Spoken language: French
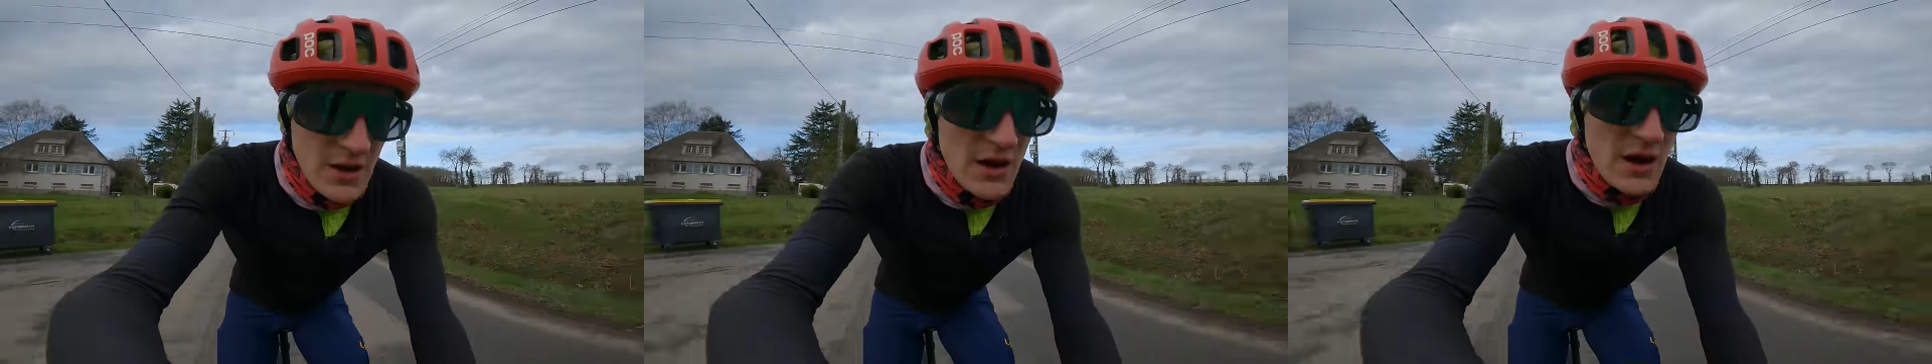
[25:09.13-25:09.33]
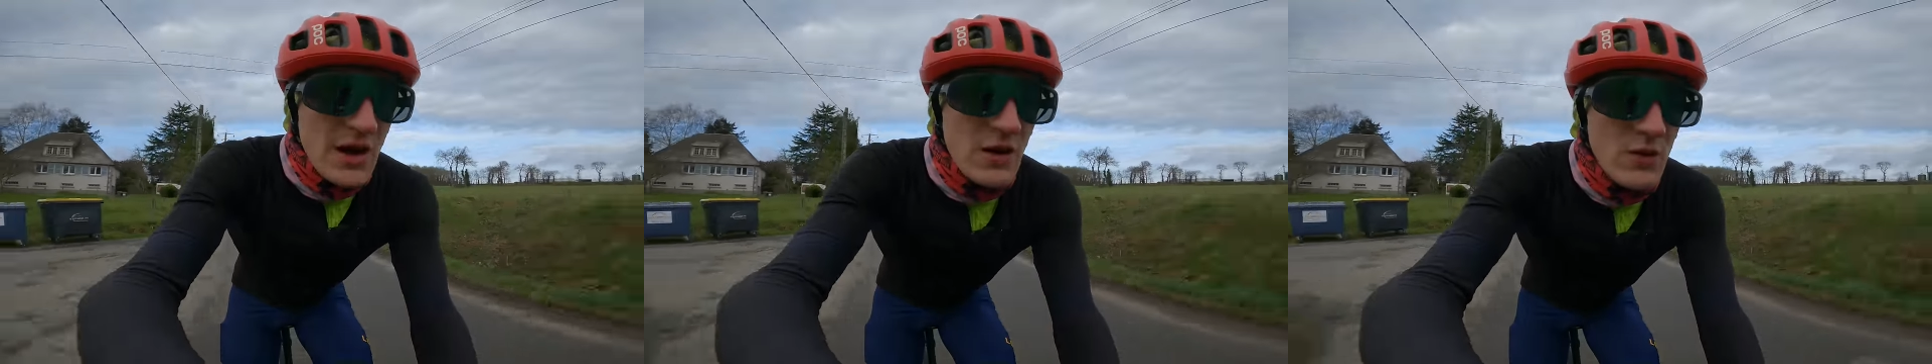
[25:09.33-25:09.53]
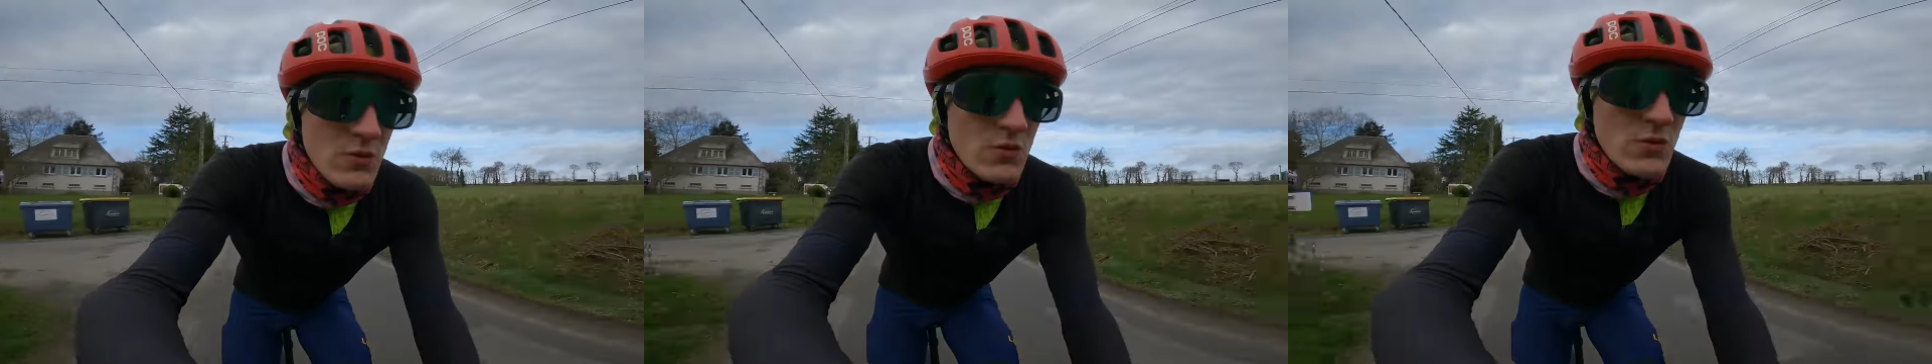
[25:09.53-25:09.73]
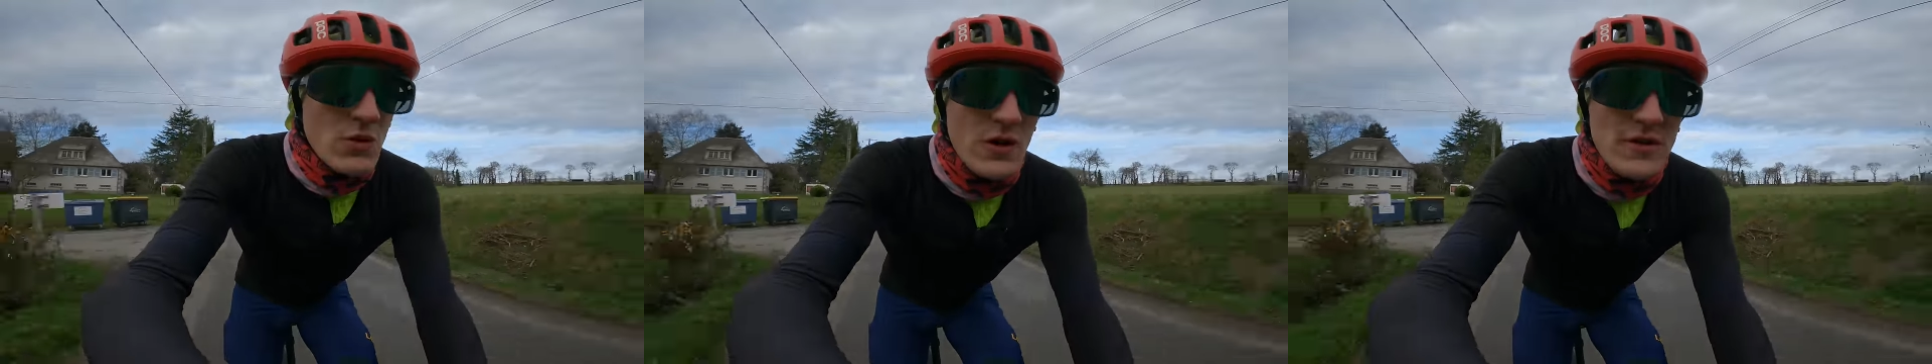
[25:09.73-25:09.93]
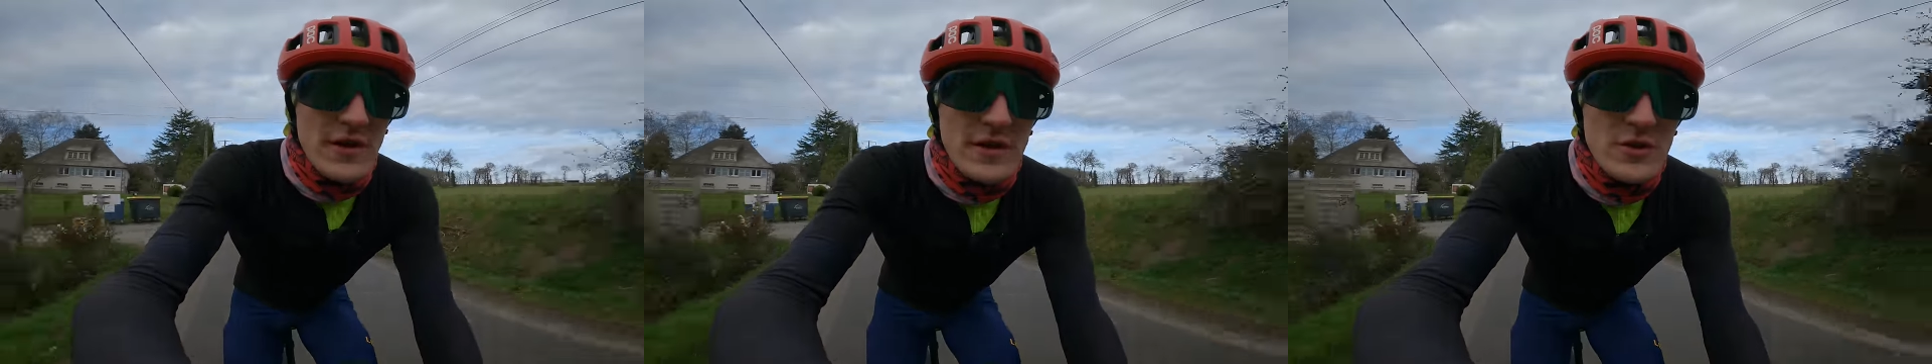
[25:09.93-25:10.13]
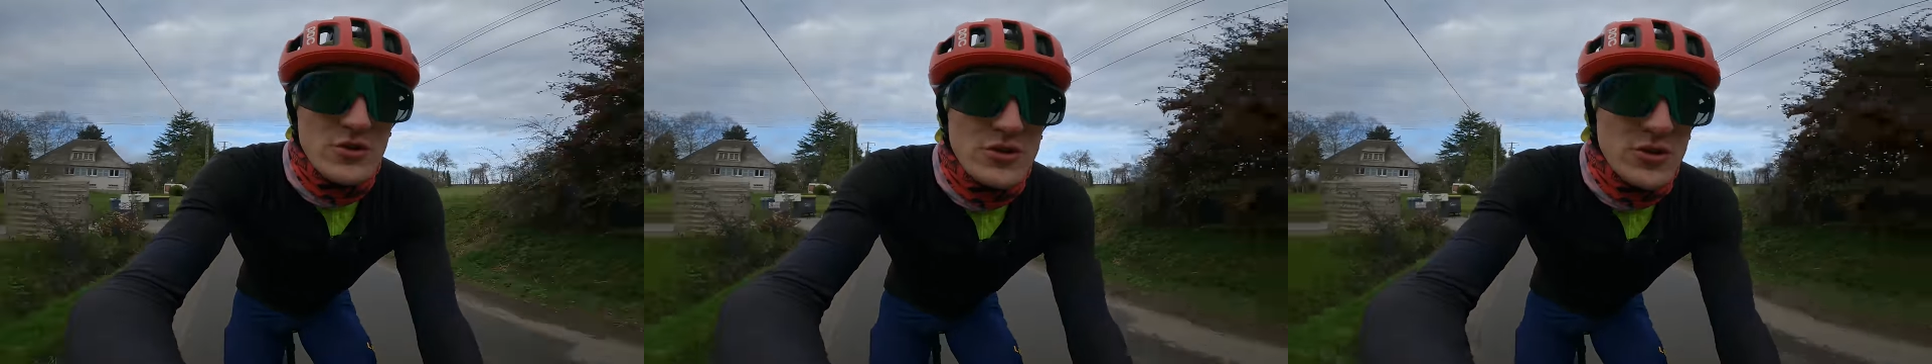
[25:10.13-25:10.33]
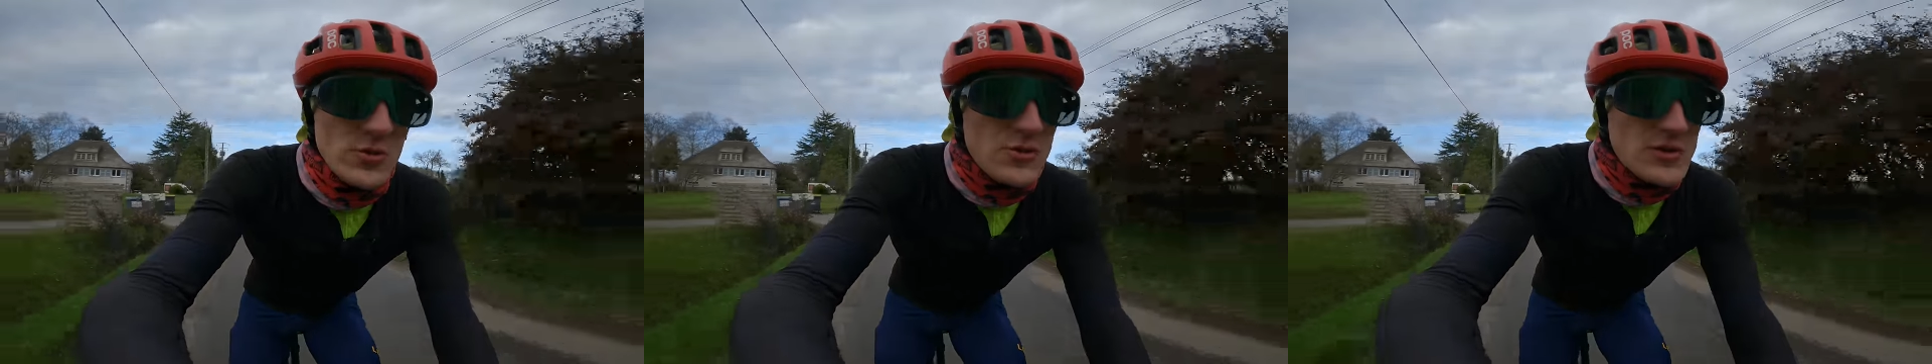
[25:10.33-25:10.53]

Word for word: là où euh, avec le Chirou